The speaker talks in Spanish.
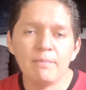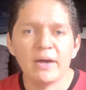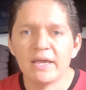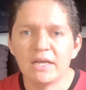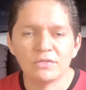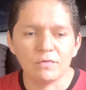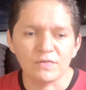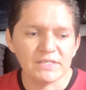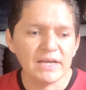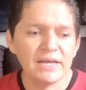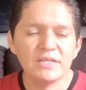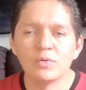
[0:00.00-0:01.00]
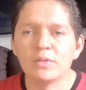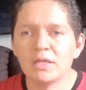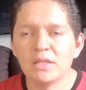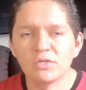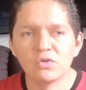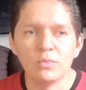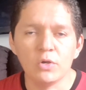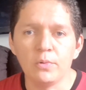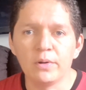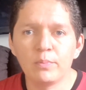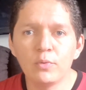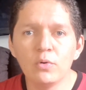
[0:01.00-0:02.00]
páginas oficiales o en tiendas como
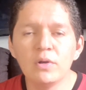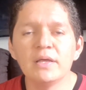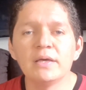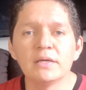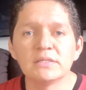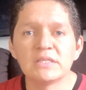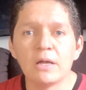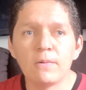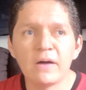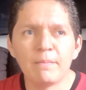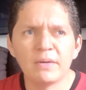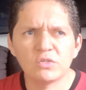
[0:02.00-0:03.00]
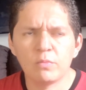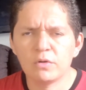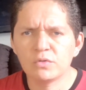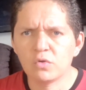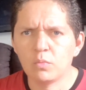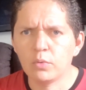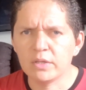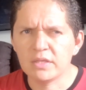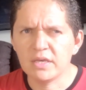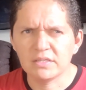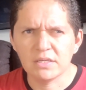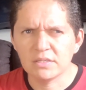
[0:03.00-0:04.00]
Liverpool estaba más o menos como en
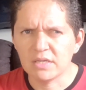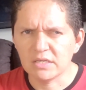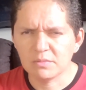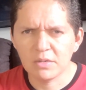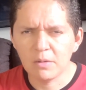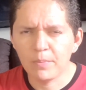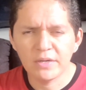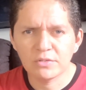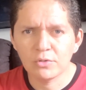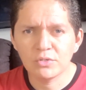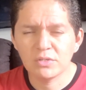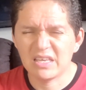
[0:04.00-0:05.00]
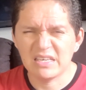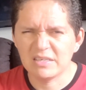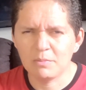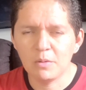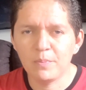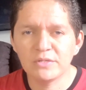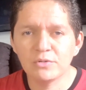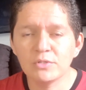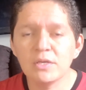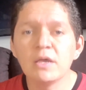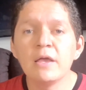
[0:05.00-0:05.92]
16 mil pesos, 15 mil pesos